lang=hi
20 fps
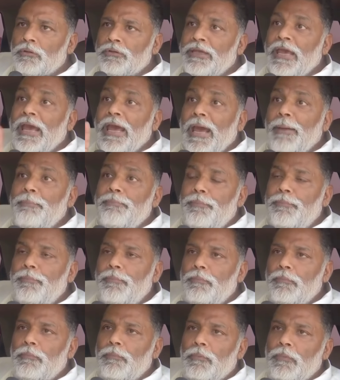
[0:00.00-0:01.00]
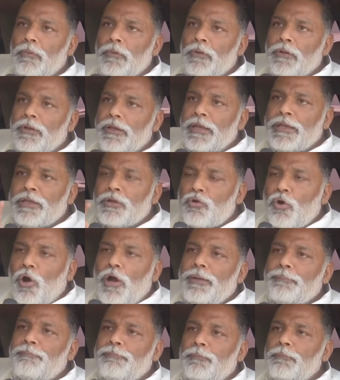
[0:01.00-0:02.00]
ये इनको
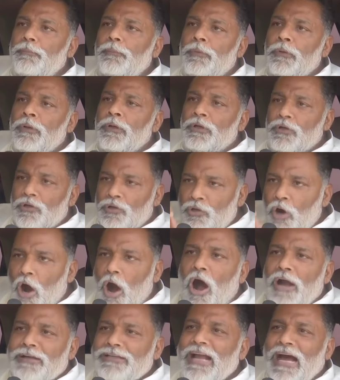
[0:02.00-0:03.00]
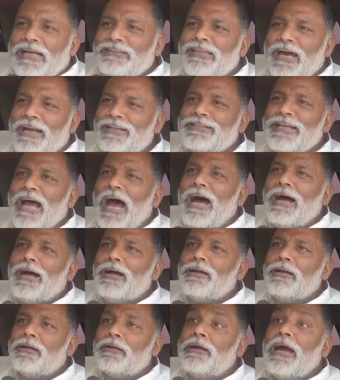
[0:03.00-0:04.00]
गॉड का दर्जा
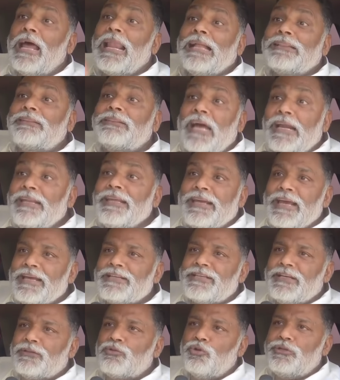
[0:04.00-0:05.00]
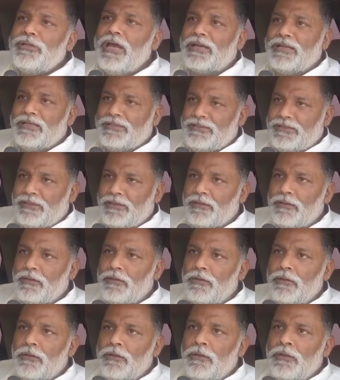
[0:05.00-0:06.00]
गलत तरीके से दुनिया ने दिए
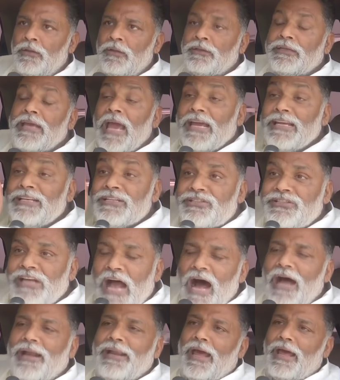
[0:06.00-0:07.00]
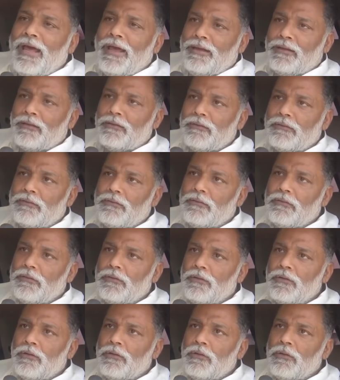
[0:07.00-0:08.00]
ये इंसान है
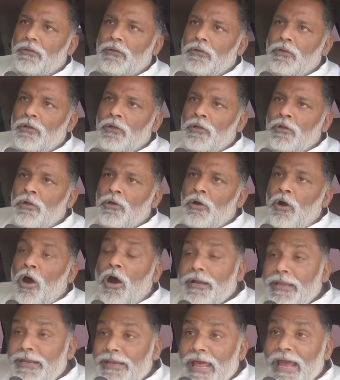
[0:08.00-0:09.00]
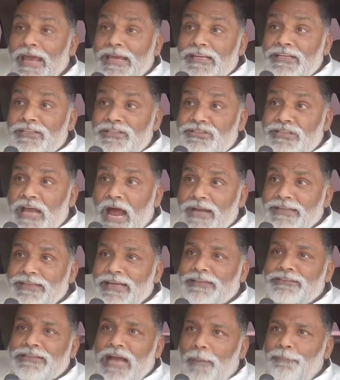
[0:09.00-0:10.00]
और इन्हें
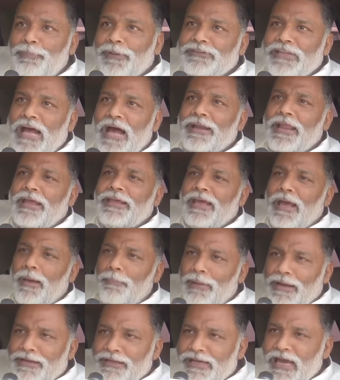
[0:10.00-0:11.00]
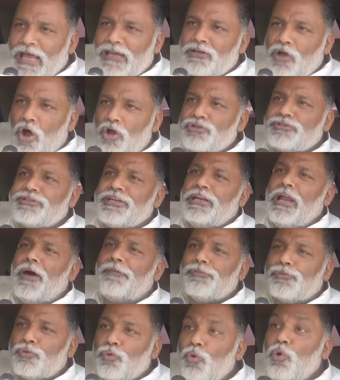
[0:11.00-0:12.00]
इंसानियत का पता नहीं है मेडिकल काउंसिल
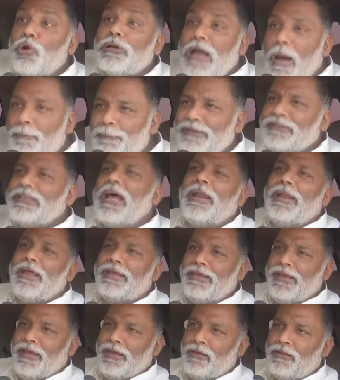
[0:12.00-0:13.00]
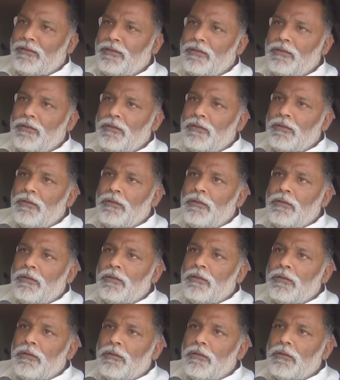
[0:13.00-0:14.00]
ऑफ रूल का पता नहीं है
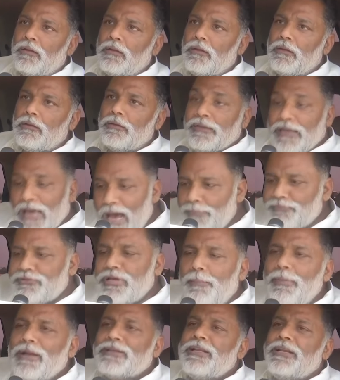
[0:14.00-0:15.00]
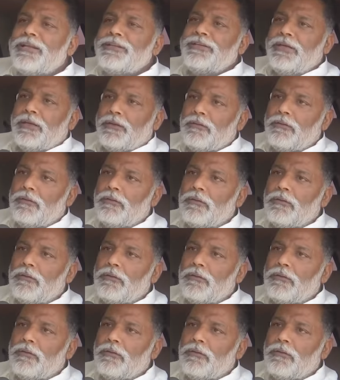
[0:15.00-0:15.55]
ये आप समझ लीजिए